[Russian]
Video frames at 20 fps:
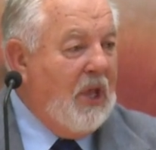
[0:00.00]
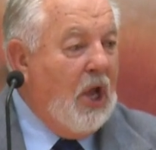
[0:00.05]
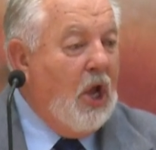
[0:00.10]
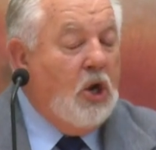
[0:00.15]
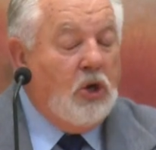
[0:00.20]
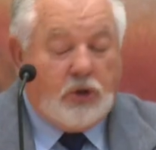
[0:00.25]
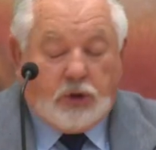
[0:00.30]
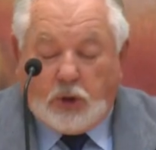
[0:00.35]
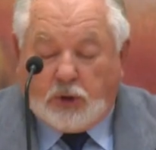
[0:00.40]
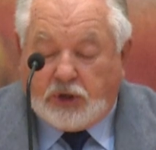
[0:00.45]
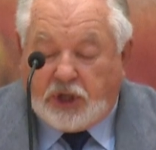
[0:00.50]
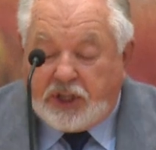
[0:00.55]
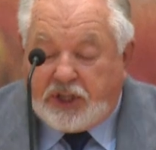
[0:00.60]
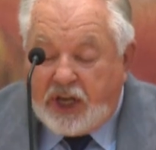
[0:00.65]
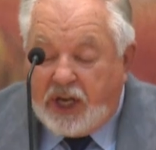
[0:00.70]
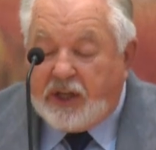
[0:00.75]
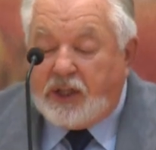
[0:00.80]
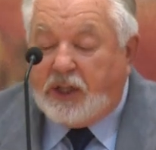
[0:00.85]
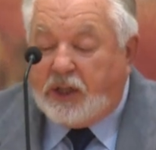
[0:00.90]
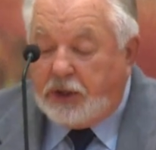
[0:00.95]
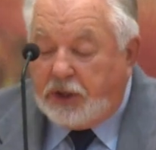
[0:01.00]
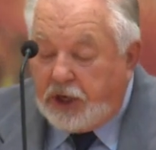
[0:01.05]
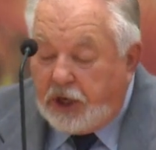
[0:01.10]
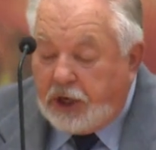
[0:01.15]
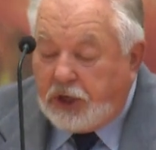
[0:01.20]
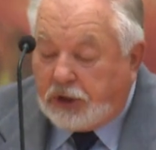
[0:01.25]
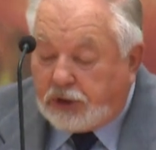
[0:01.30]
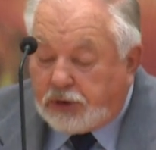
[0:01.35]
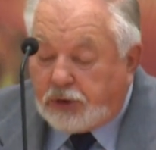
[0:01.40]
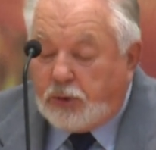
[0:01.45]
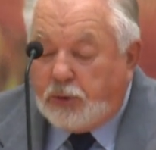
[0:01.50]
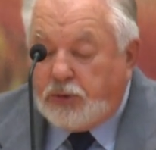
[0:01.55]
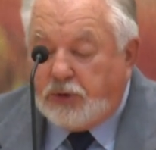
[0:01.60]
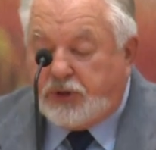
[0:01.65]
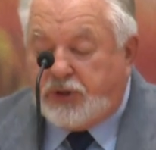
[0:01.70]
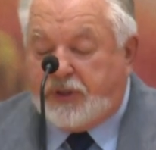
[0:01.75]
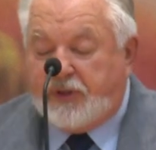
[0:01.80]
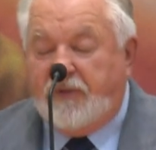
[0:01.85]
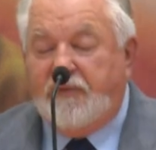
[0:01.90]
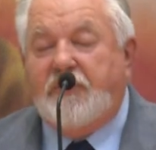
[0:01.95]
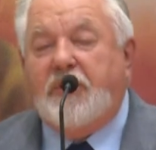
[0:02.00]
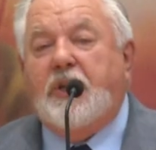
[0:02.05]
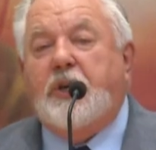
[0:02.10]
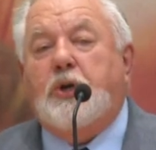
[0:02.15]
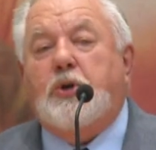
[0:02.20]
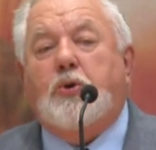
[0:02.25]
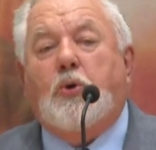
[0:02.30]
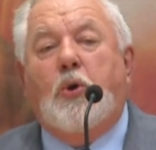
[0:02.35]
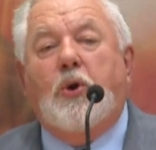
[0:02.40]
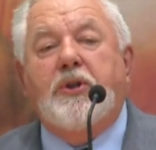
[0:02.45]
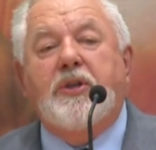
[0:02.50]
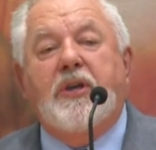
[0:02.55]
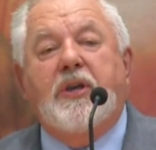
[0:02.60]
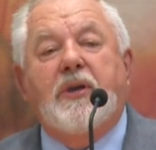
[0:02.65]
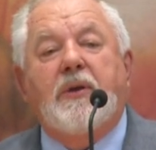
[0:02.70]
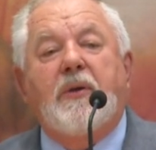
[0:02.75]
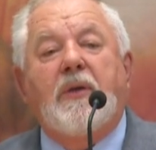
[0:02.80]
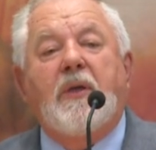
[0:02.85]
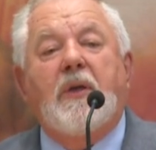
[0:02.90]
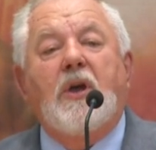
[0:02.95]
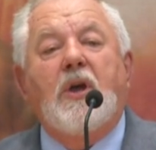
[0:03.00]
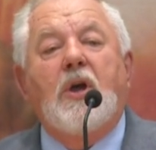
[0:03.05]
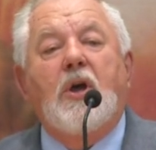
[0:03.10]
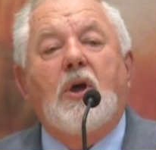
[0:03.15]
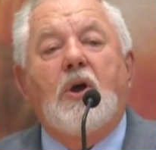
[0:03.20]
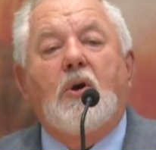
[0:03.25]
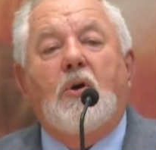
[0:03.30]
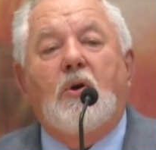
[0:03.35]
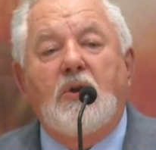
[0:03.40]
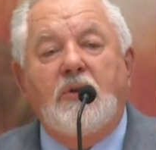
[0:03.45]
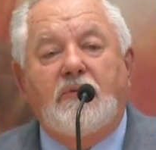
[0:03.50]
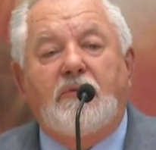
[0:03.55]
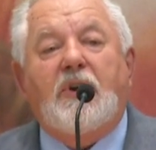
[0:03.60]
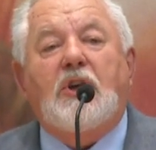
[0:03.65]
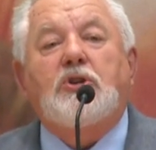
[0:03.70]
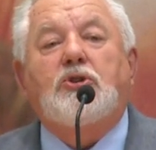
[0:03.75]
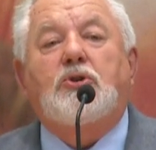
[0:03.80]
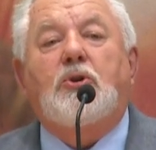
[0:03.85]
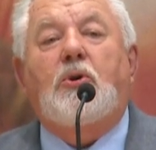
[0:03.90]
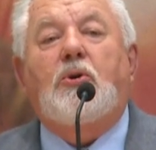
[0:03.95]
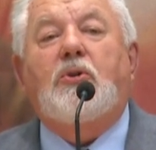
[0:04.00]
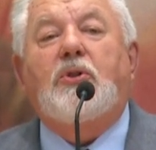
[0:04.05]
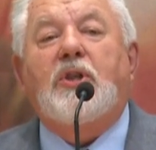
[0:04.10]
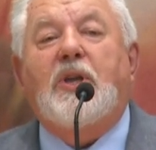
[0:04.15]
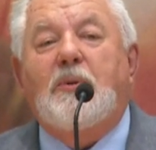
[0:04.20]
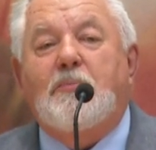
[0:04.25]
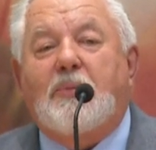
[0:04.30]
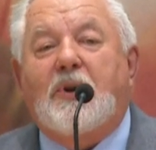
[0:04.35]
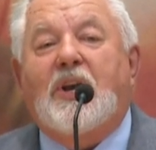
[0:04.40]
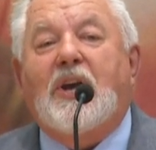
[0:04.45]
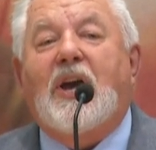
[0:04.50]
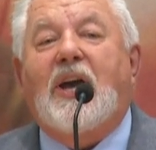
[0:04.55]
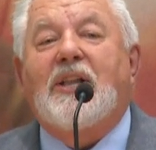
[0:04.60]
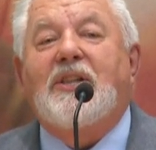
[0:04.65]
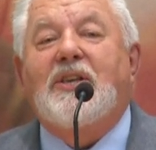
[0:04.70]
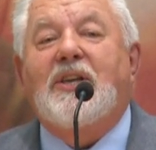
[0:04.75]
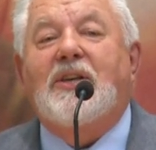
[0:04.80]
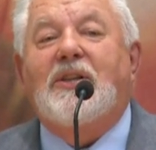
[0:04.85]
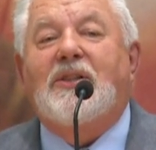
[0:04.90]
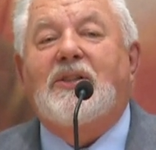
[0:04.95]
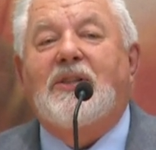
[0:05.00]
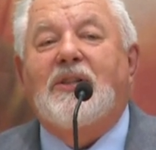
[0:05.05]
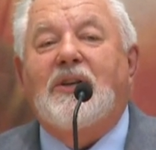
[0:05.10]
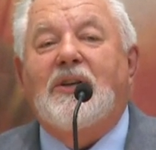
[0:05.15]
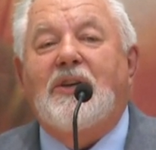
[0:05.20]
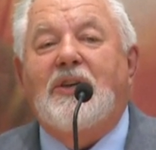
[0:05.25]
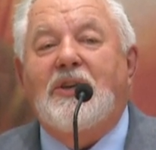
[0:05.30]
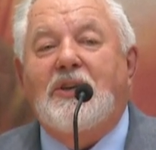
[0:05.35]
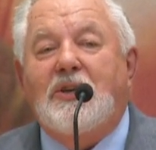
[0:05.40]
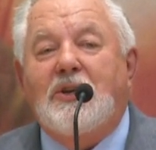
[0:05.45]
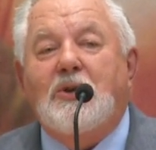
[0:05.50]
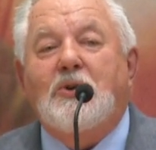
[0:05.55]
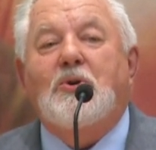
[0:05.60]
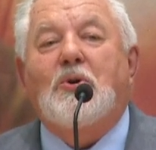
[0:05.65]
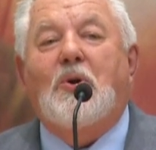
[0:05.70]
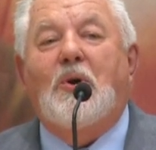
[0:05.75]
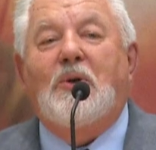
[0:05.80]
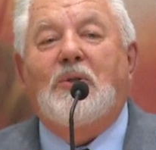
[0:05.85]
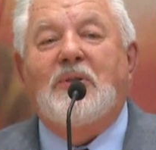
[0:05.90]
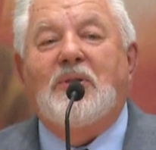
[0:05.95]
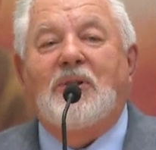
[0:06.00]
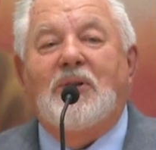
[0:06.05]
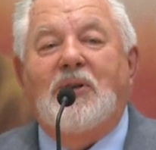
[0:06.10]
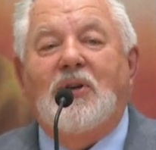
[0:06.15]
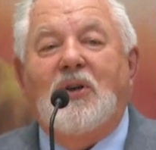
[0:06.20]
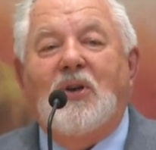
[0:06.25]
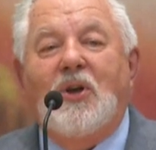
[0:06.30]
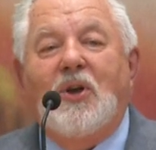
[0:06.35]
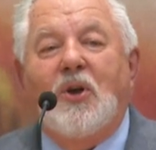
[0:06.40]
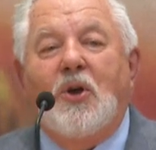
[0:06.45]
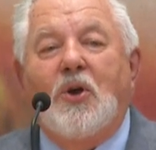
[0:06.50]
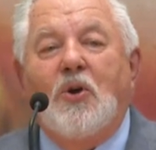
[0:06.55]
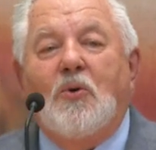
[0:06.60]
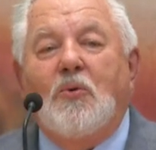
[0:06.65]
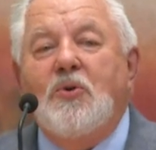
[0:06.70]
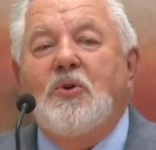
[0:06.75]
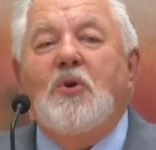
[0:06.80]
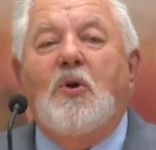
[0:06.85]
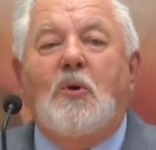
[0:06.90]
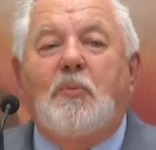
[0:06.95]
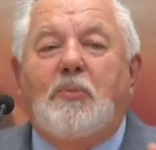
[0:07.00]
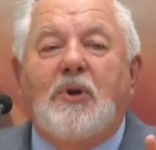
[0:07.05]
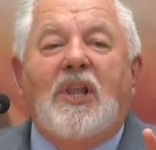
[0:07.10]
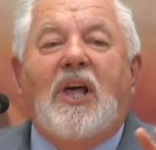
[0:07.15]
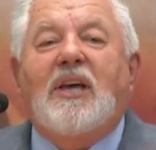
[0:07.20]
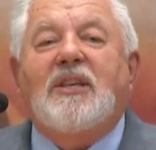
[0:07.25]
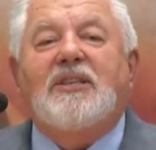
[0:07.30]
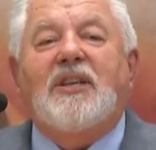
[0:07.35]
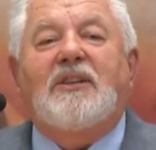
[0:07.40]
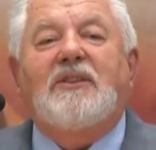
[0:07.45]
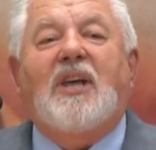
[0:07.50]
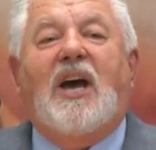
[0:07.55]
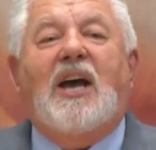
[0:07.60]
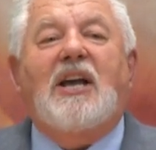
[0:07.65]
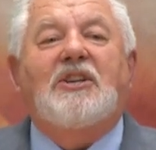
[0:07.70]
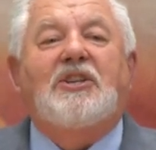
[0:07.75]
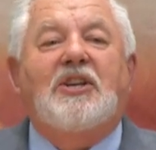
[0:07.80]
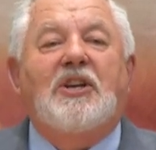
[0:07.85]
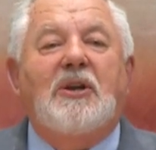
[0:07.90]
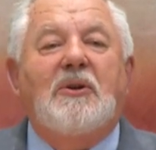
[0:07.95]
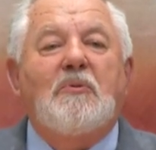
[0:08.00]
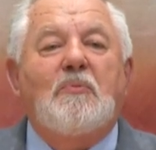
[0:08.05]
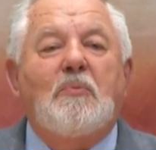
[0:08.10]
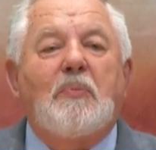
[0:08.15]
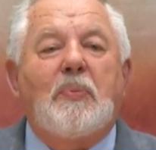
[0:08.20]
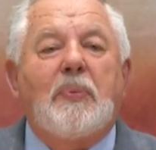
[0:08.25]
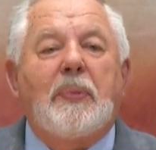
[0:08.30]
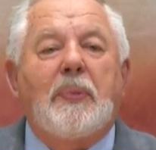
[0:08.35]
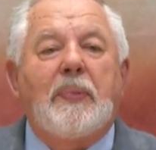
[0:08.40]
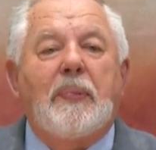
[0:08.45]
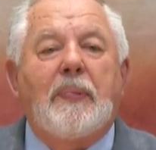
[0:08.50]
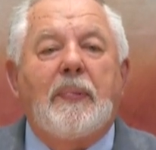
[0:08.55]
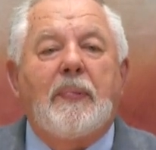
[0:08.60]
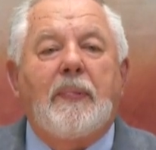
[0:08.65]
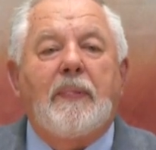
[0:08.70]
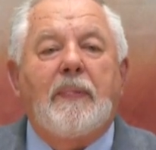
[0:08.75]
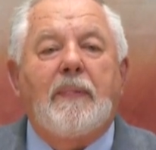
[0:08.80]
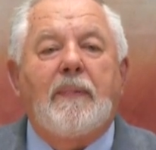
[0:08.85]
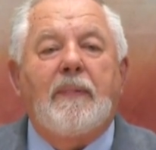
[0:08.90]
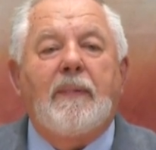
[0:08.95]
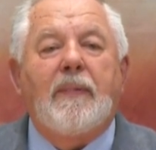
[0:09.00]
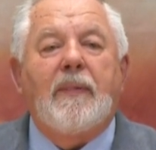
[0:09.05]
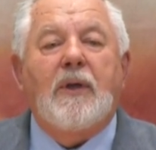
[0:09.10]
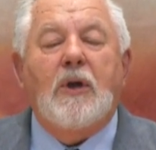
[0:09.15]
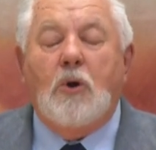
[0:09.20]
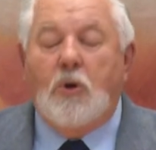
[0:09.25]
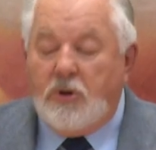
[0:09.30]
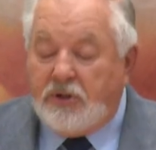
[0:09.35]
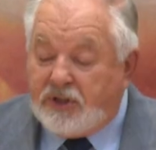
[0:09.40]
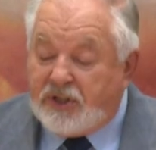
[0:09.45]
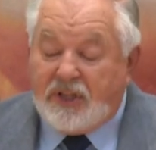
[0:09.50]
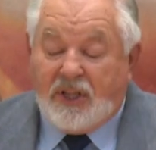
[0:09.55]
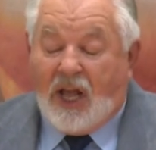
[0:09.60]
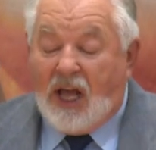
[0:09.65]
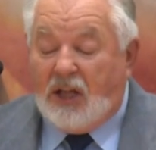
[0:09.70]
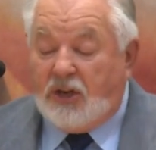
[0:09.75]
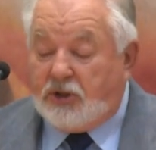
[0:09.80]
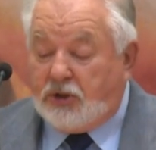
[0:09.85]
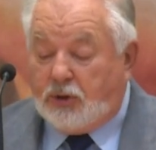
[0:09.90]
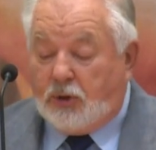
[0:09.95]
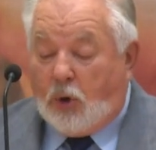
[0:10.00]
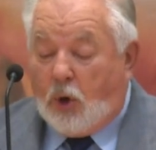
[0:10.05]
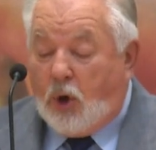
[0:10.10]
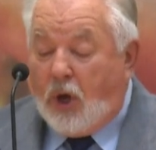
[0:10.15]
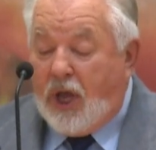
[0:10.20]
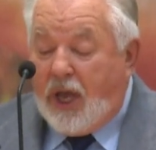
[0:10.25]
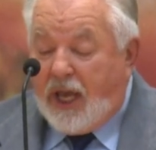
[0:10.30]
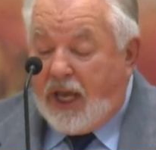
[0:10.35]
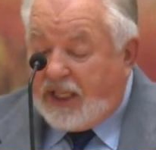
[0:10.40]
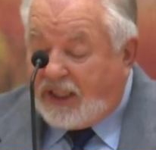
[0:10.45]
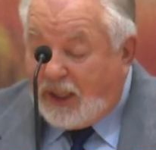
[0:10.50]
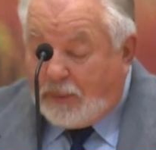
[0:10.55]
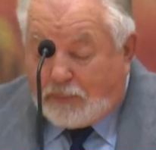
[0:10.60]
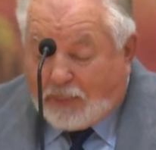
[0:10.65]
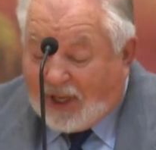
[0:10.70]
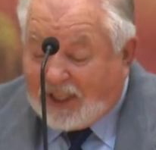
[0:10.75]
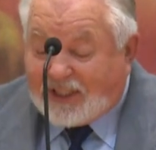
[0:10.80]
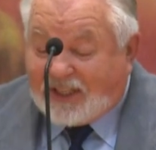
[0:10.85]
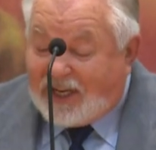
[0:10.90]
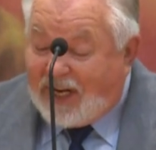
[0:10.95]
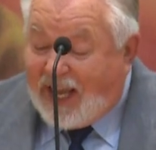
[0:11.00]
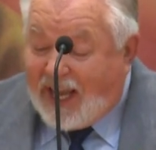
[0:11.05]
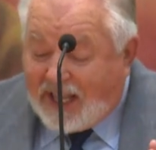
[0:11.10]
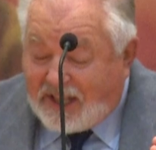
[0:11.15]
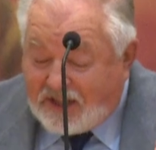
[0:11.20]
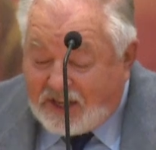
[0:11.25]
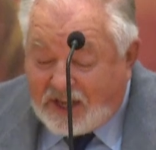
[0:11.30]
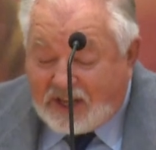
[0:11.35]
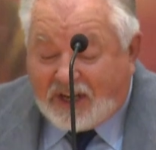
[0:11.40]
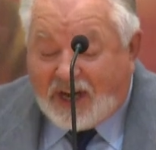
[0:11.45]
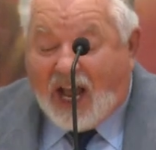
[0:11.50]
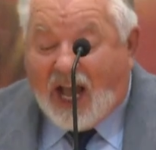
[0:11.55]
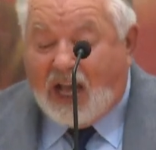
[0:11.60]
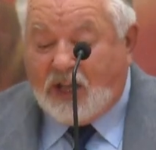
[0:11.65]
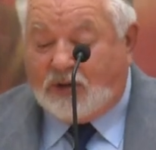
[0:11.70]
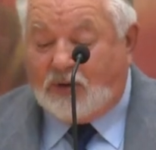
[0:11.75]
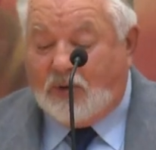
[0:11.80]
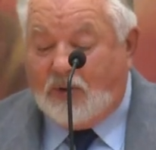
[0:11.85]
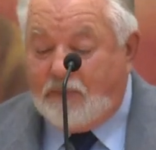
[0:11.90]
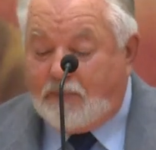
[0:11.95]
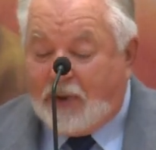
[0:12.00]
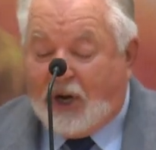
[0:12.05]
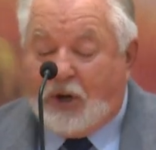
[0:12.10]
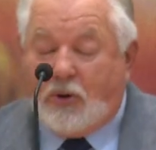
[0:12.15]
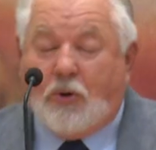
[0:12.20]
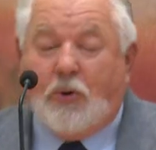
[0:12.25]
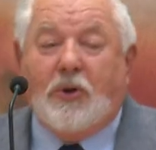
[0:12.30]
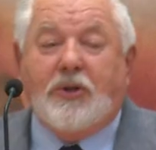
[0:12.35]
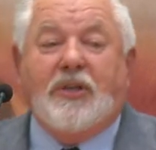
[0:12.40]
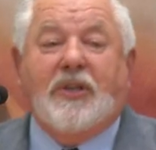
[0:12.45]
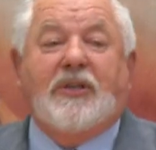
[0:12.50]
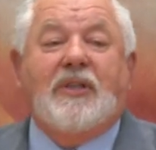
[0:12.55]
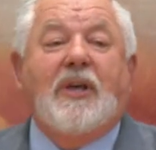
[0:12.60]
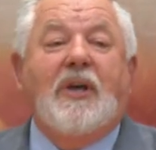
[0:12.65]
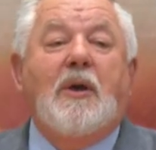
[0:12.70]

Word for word: Что же делал Иисус в Иерихоне? Он вошел и проходил Иерихон. У него была задача. Он знал, что это последний раз он проходит